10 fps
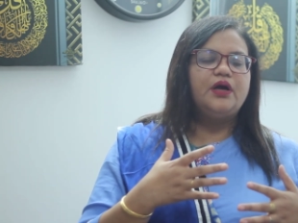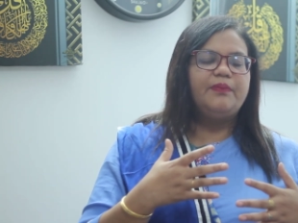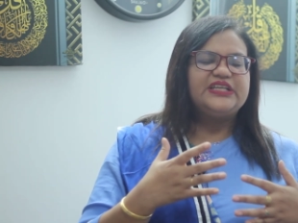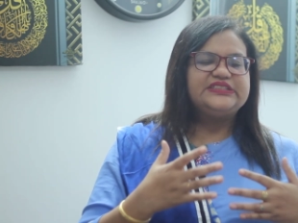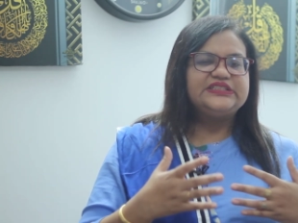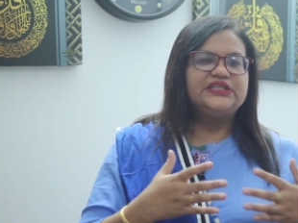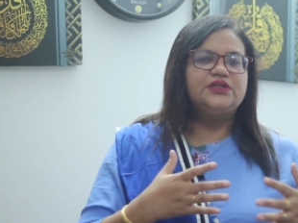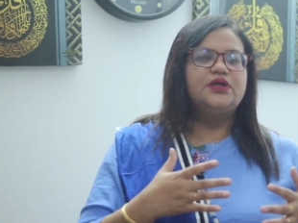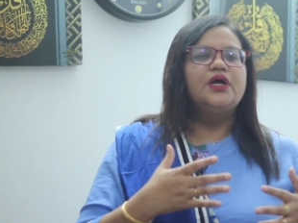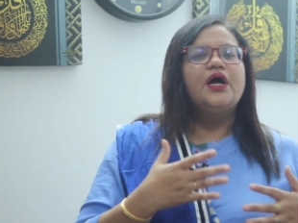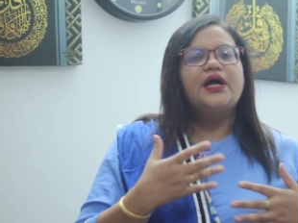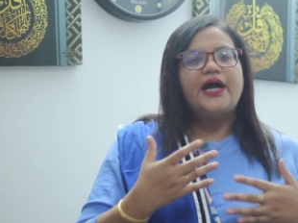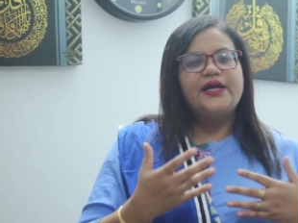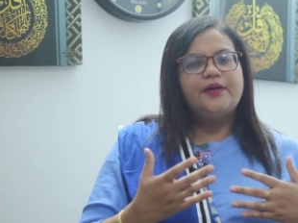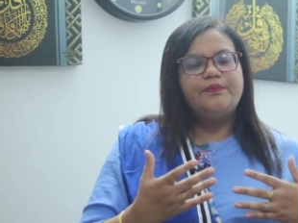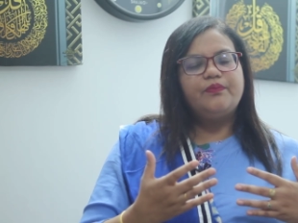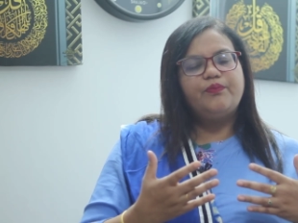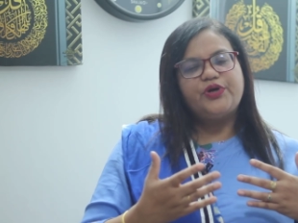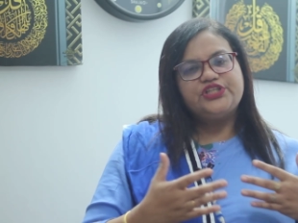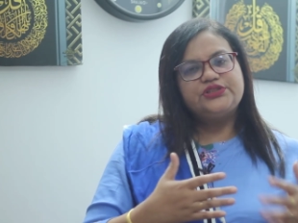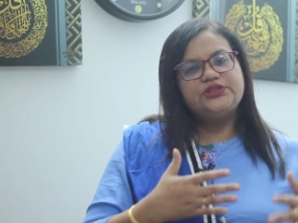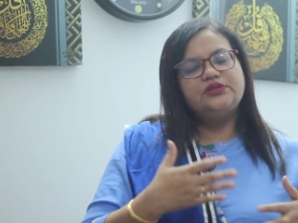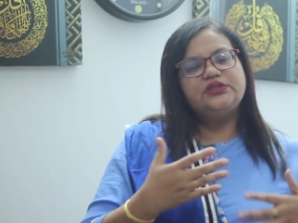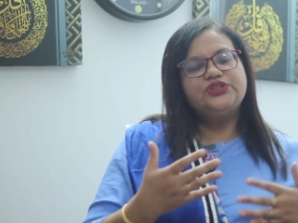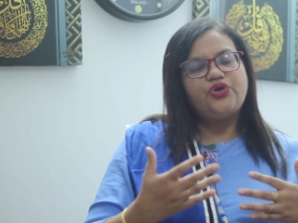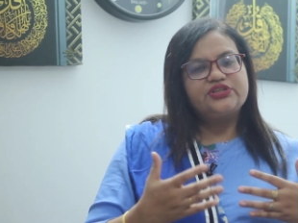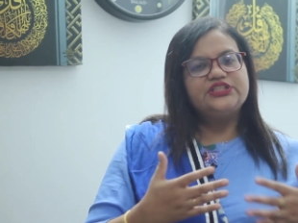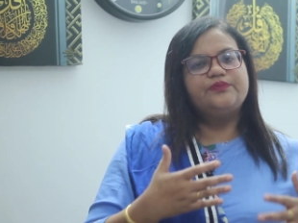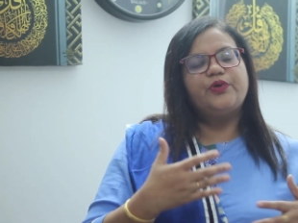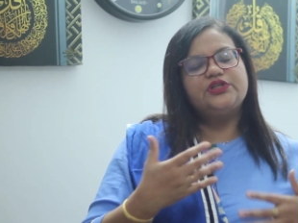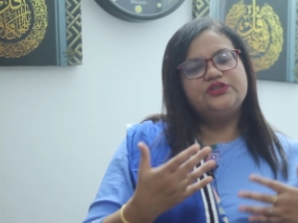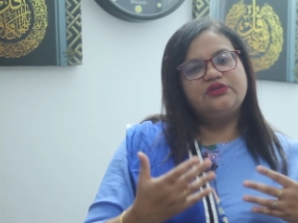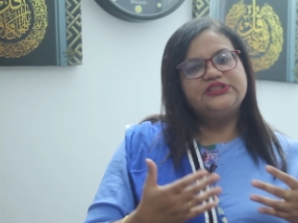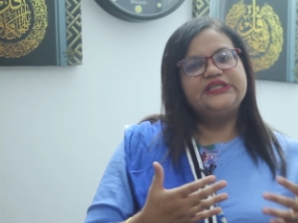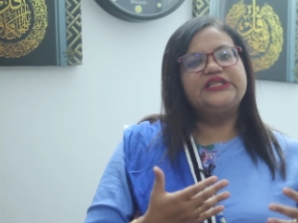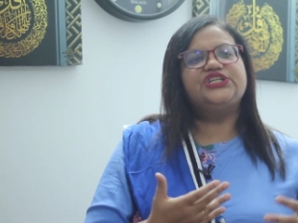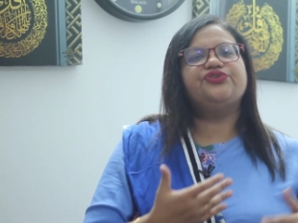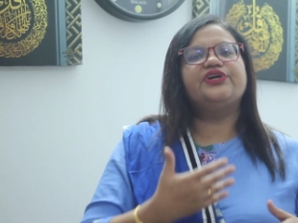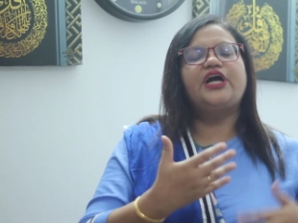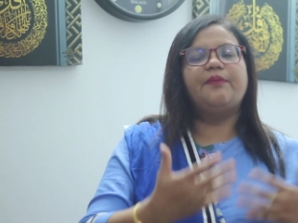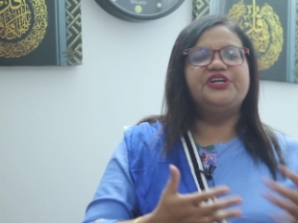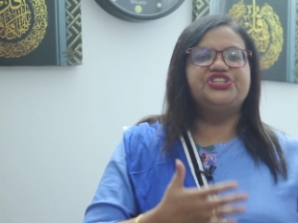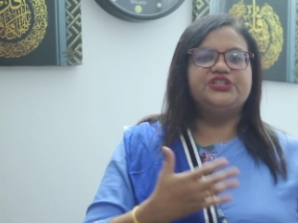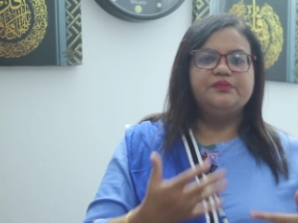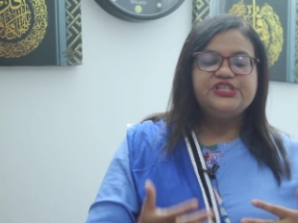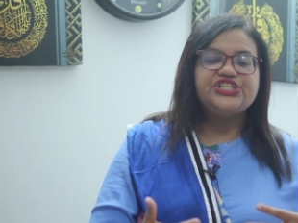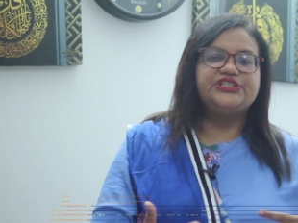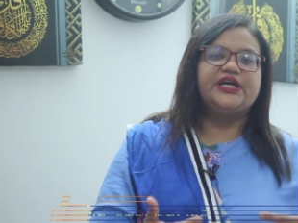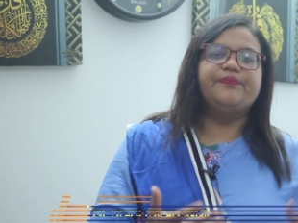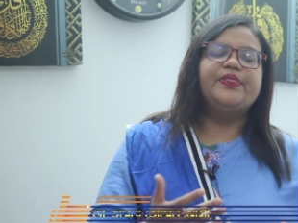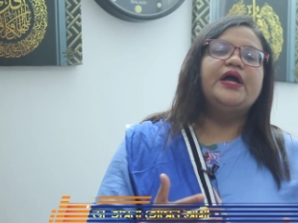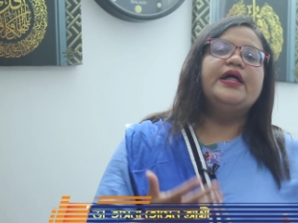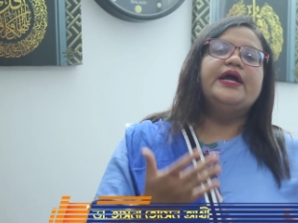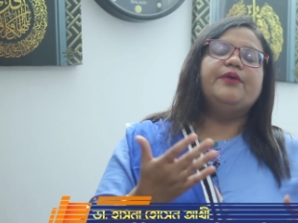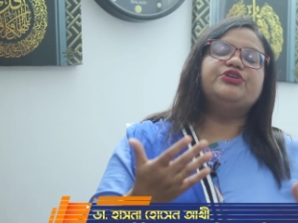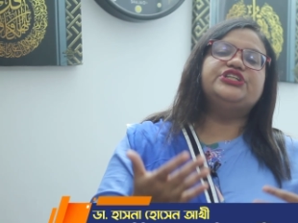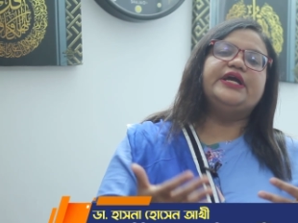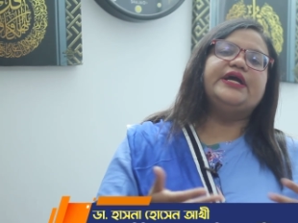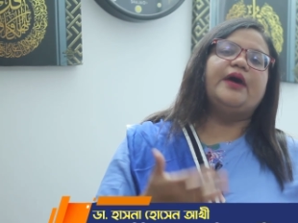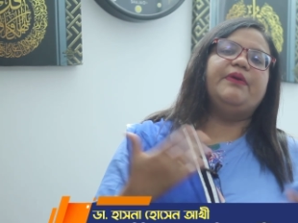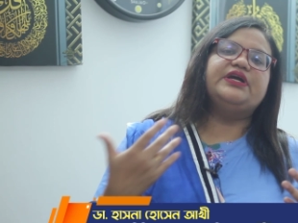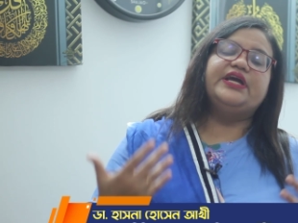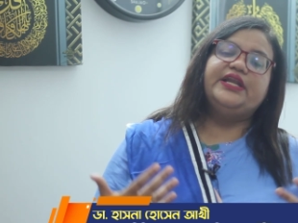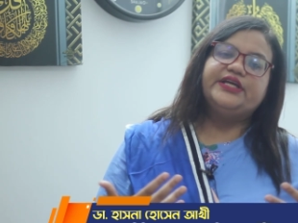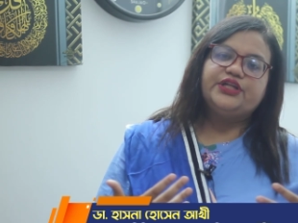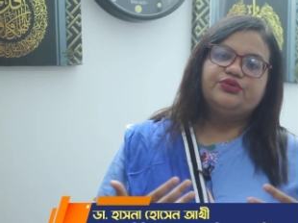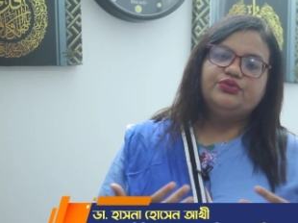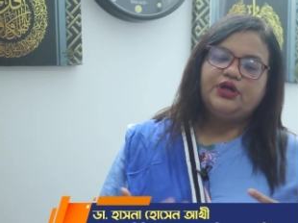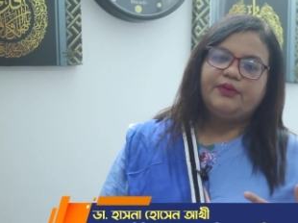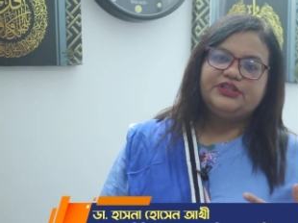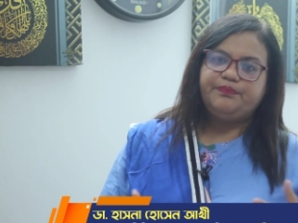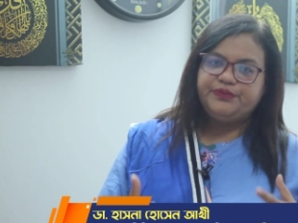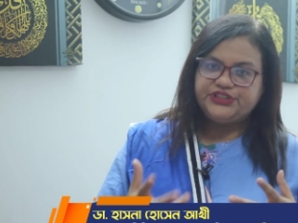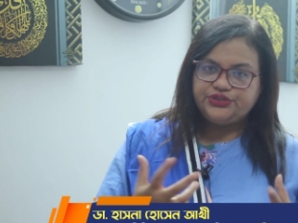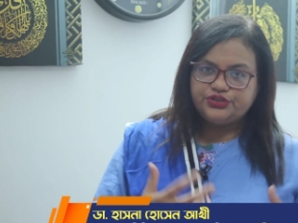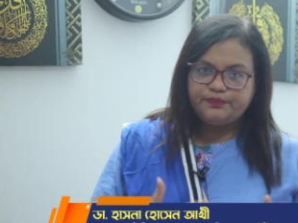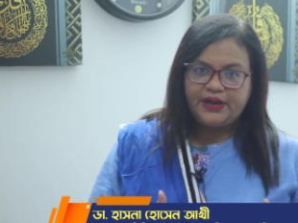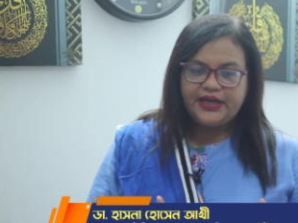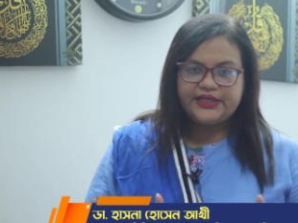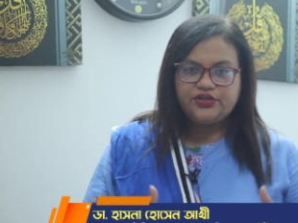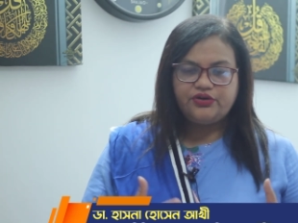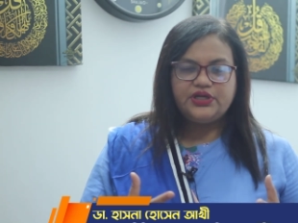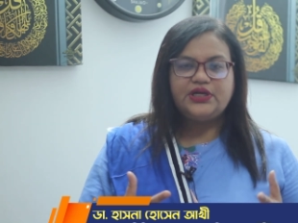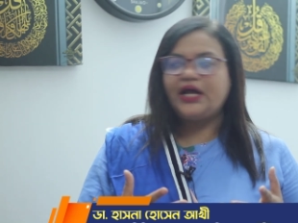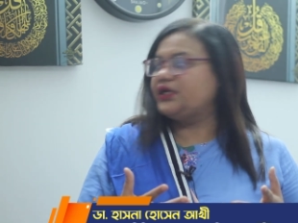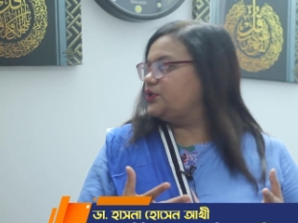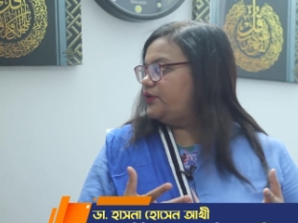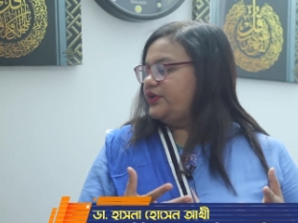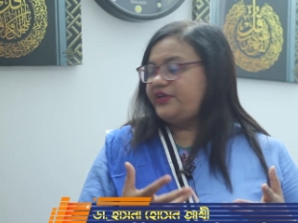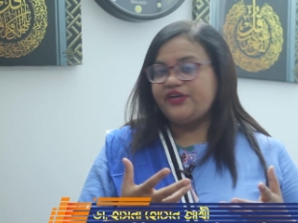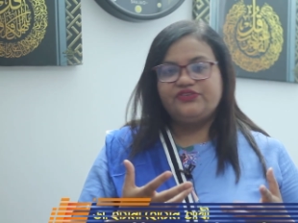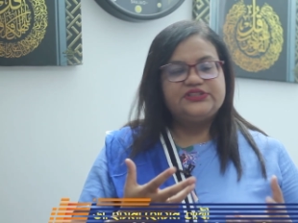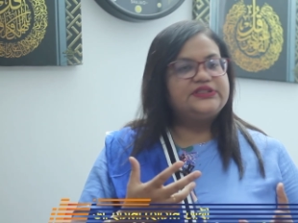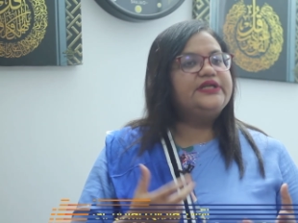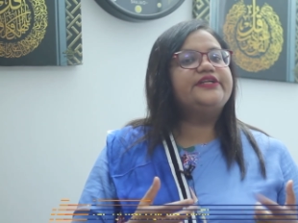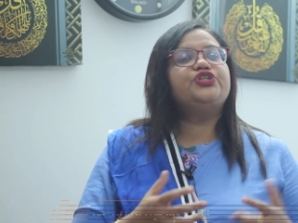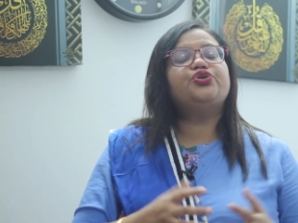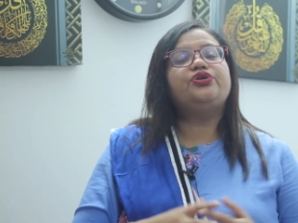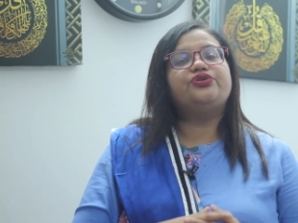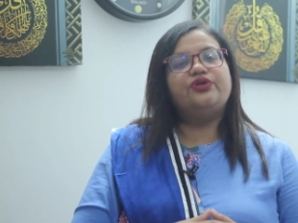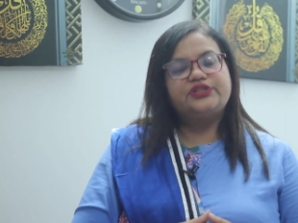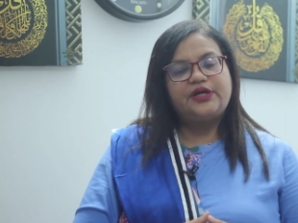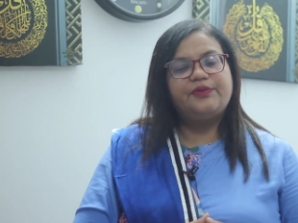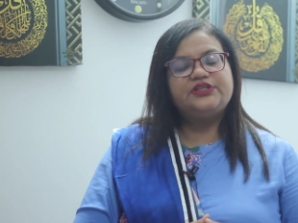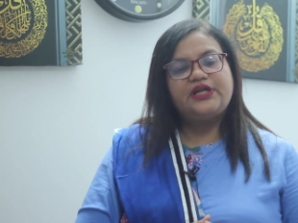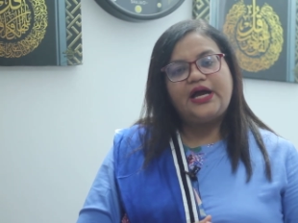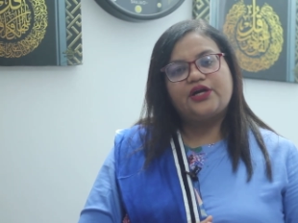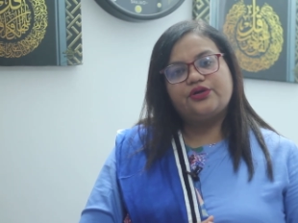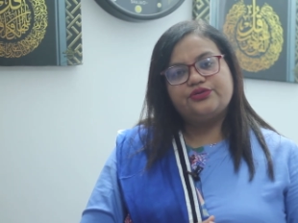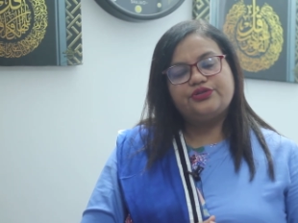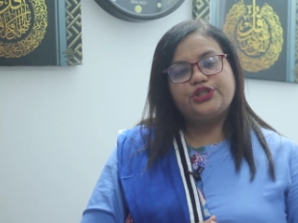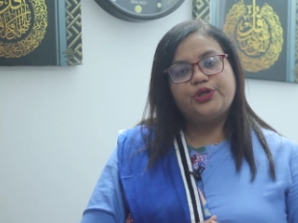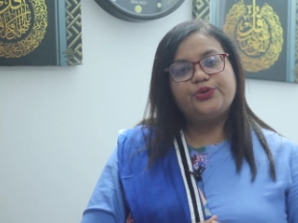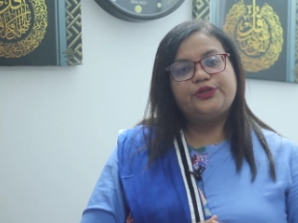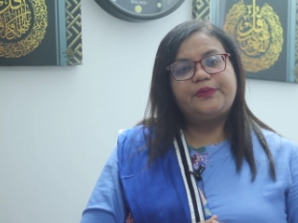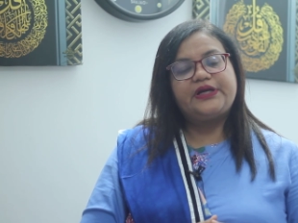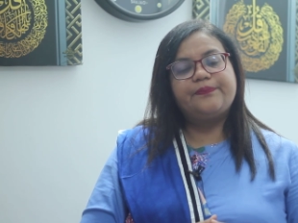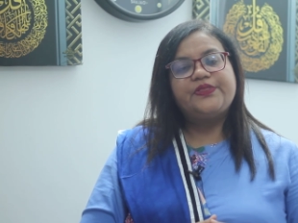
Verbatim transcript: প্লাস্টিকের খারাপ পদার্থগুলো টক্সিক পদার্থগুলো সিকেশনের খাবারের সাথে মিশে যায় এবং সেই খাবার খেলে কিন্তু আমাদের পিসিউস বা এই ধরনের নানান ধরনের ডায়াবেটিস রিলেটেড জলিটুলোতে আমাদের আক্রান্ত হতে পারে